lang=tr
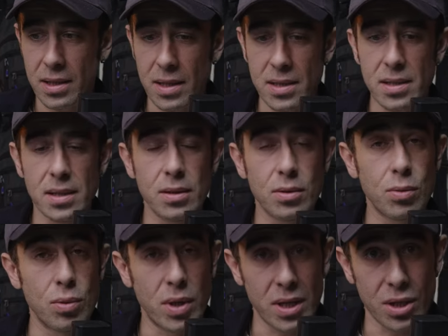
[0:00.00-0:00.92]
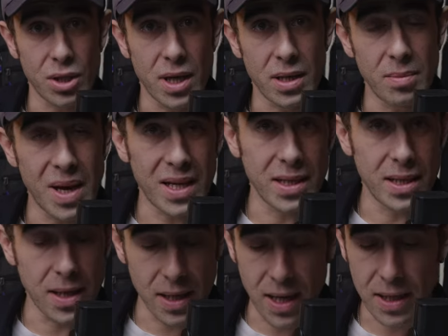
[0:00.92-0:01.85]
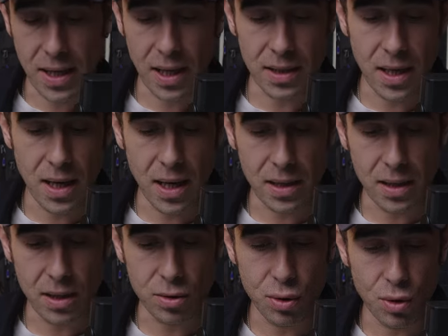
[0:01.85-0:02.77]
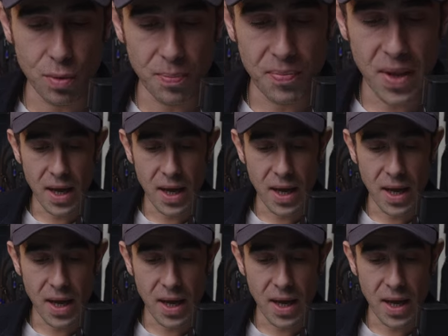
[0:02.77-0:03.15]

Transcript: nasıl kullanacağını ben yine kanalda anlatıyorum.